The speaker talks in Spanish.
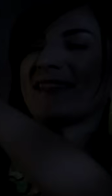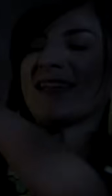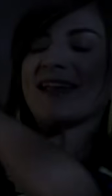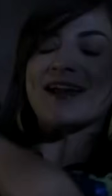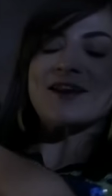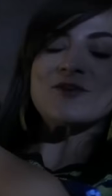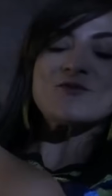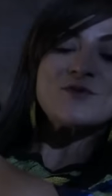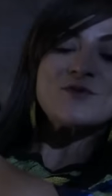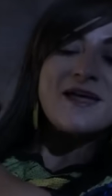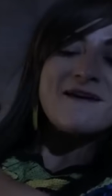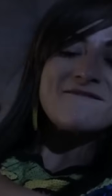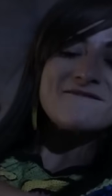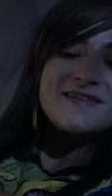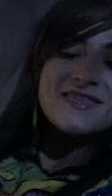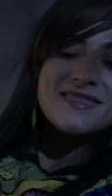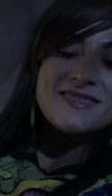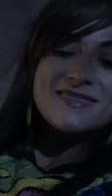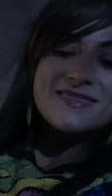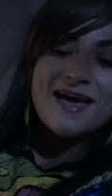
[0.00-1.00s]
Tengan una
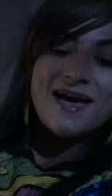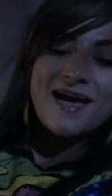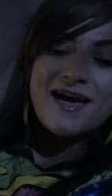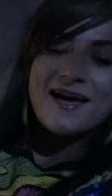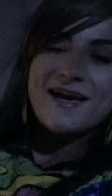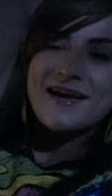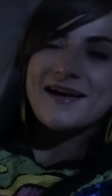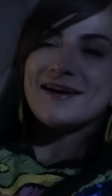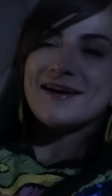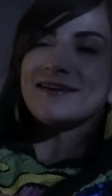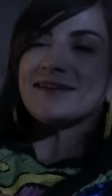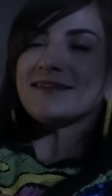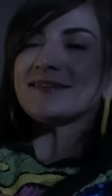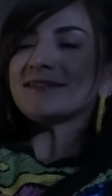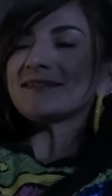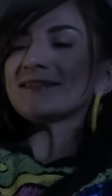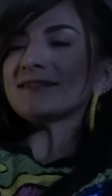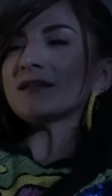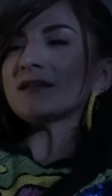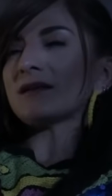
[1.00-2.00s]
vida.
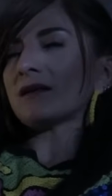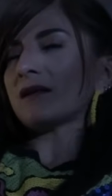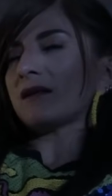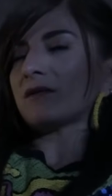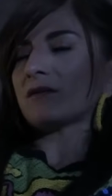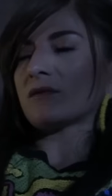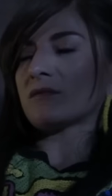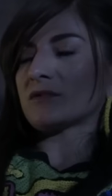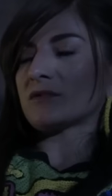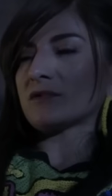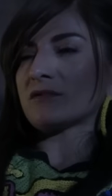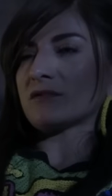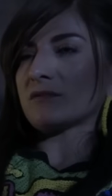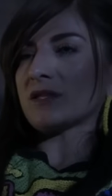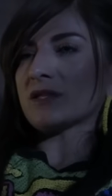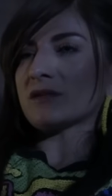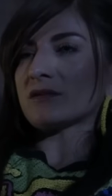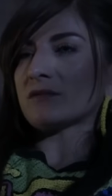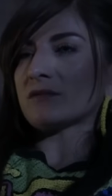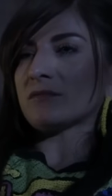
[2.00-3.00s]
Sí, claro, como sus
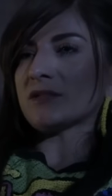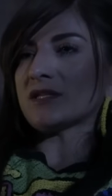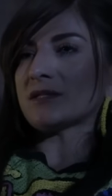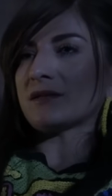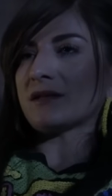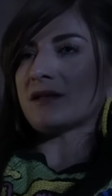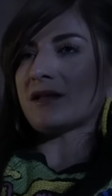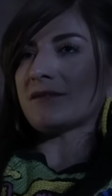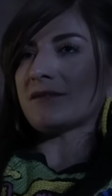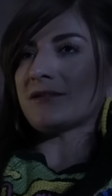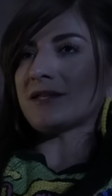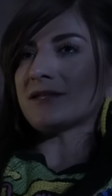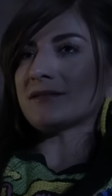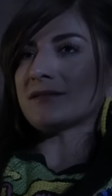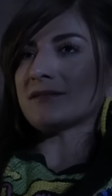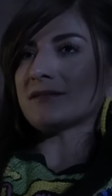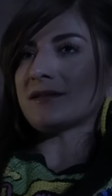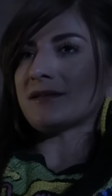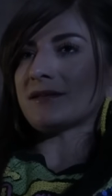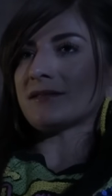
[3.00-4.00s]
vidas son miserables,
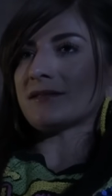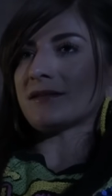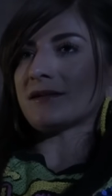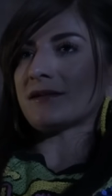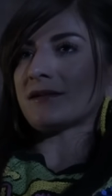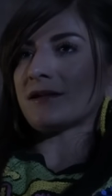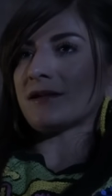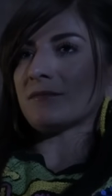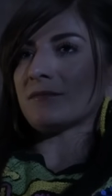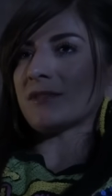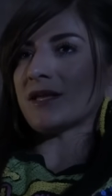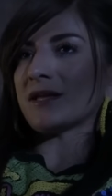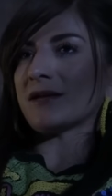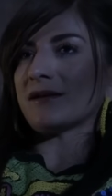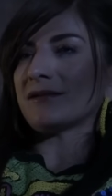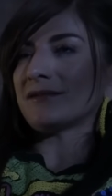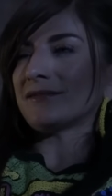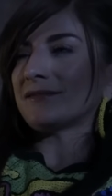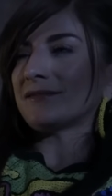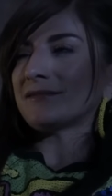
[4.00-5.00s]
quisieran tener la
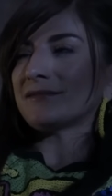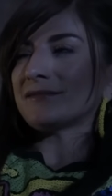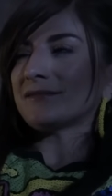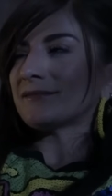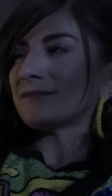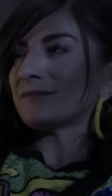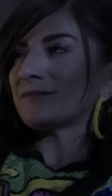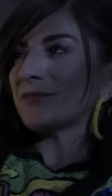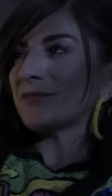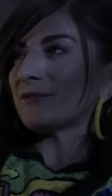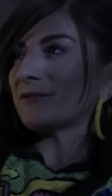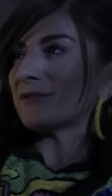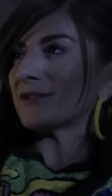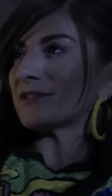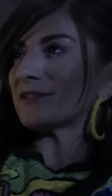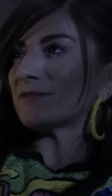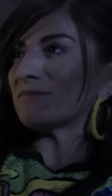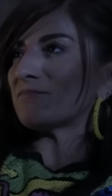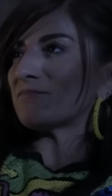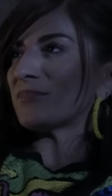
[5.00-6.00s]
mía
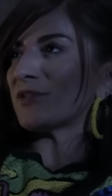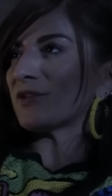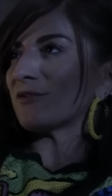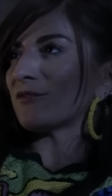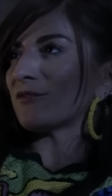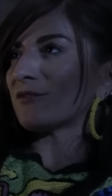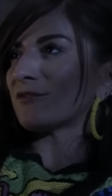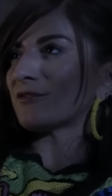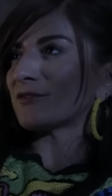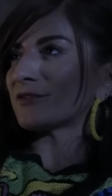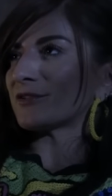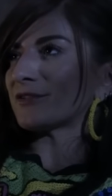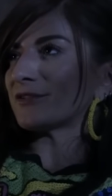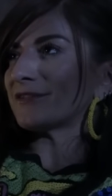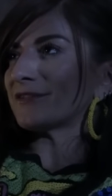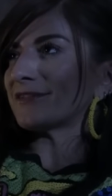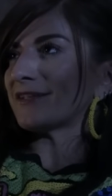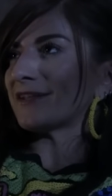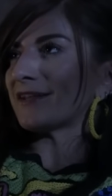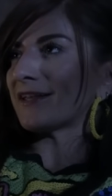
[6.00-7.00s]
pobres piojos
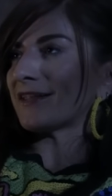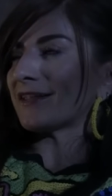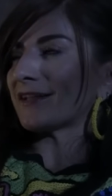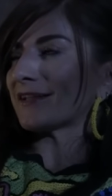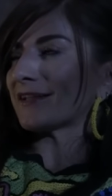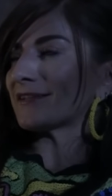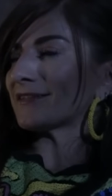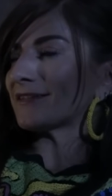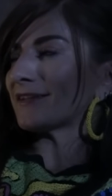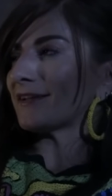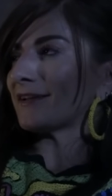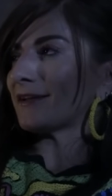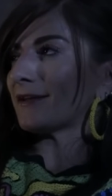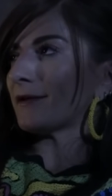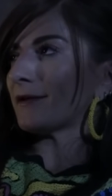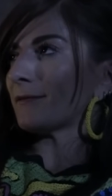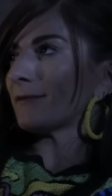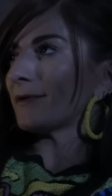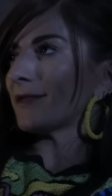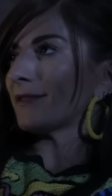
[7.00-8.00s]
sin nada que hacer en
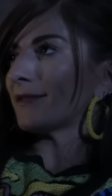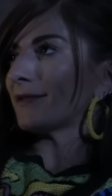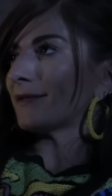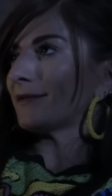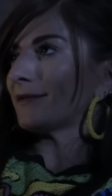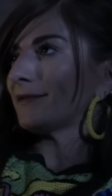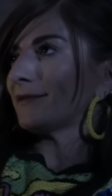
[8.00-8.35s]
la vida.